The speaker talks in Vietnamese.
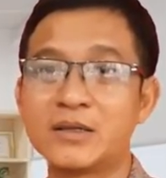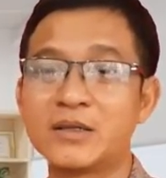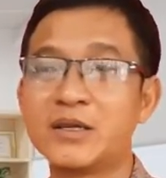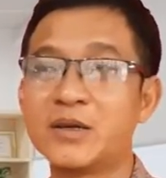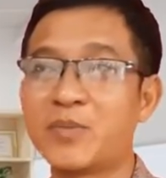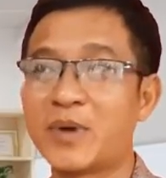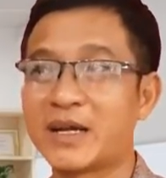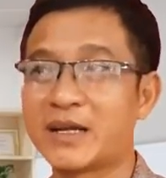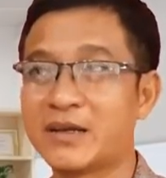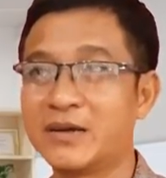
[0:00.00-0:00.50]

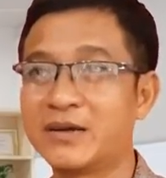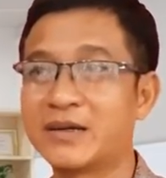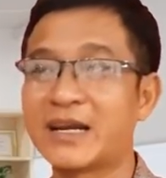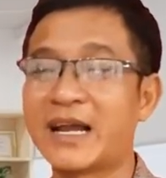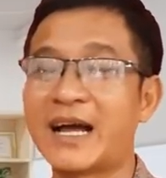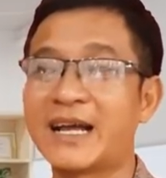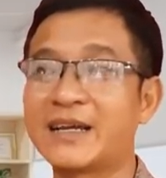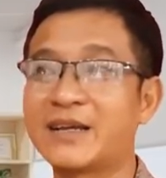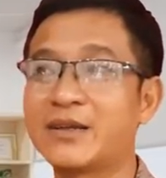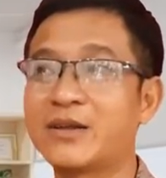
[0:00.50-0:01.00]
nhưng yeah. mà dạ. ngược
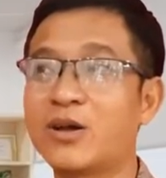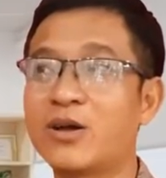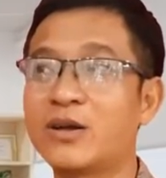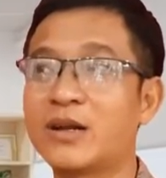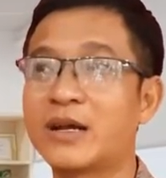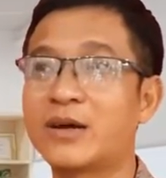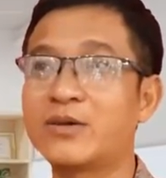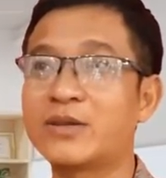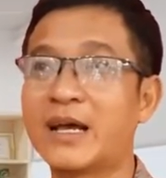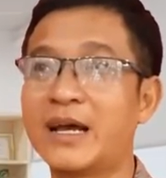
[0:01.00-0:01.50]
lại cái đó
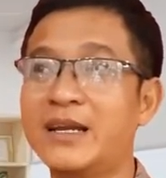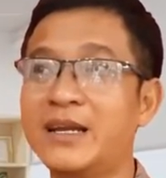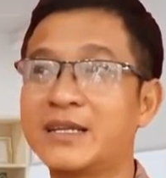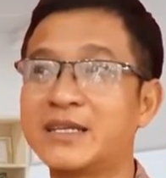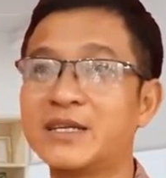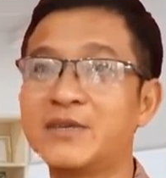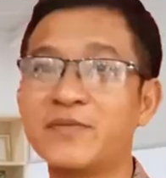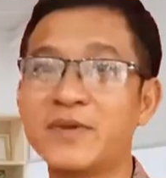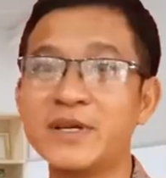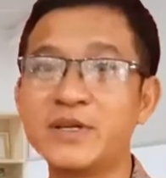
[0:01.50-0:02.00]
là có thể là
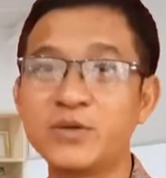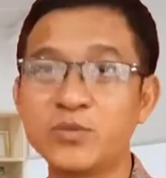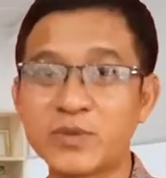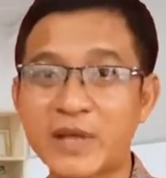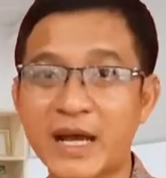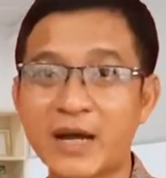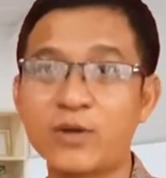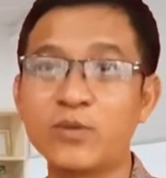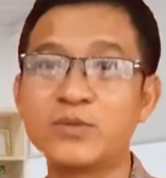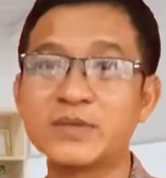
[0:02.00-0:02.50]
chi phí chúng
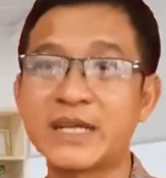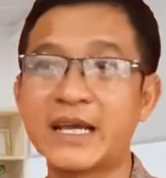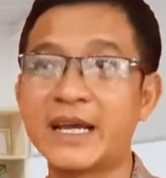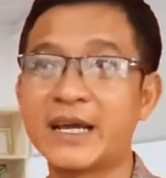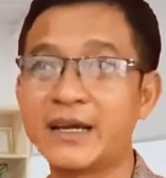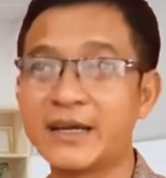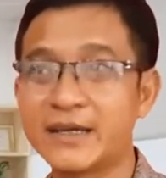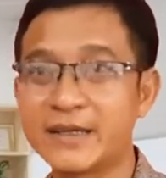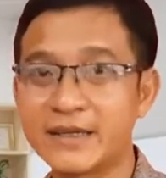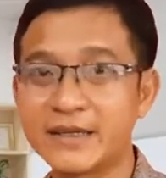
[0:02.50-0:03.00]
ta cũng
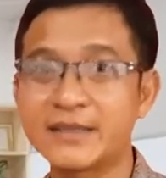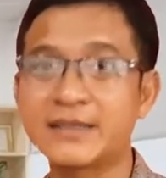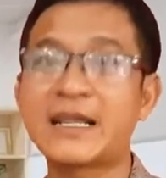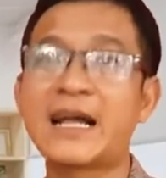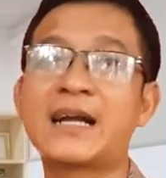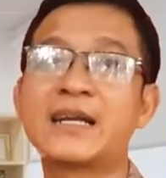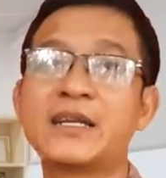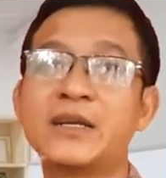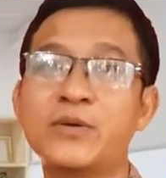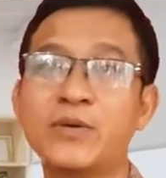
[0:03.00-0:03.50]
sẽ
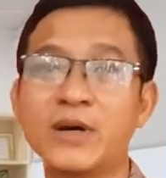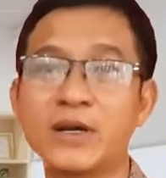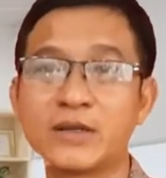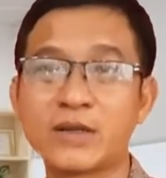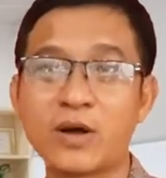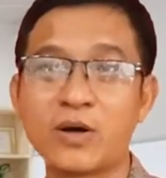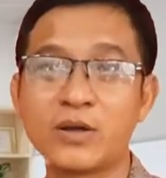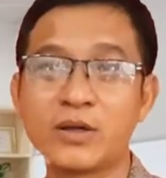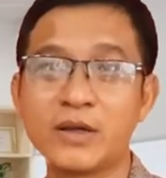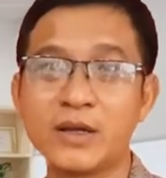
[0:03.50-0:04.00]
tăng nhiều hơn
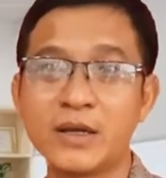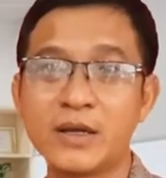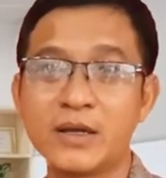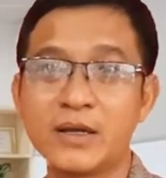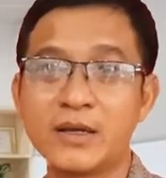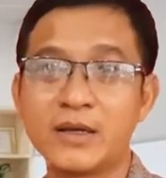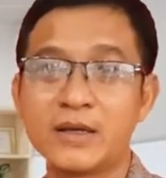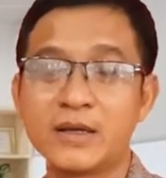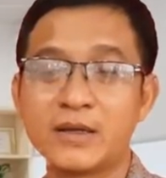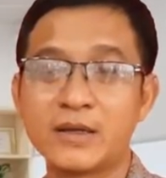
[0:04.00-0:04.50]
thôi
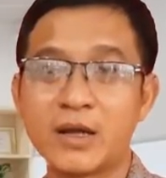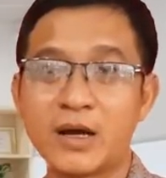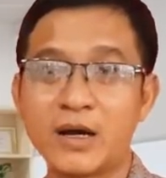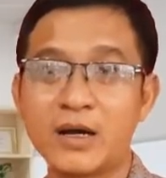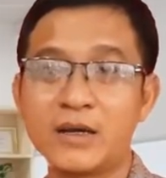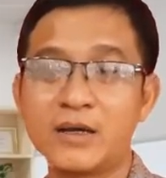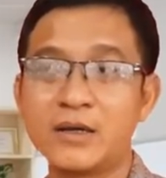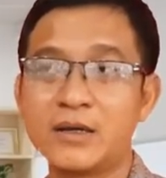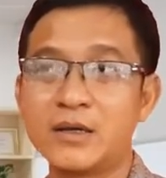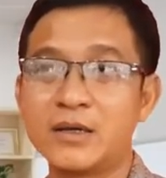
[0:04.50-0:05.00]
dạ
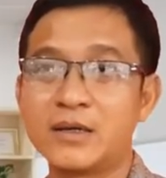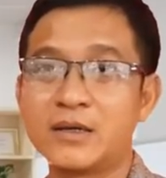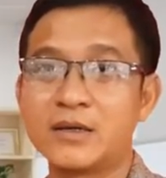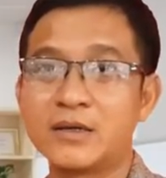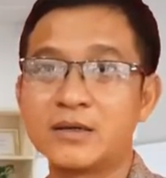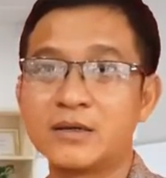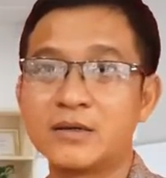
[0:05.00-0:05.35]
đó dạ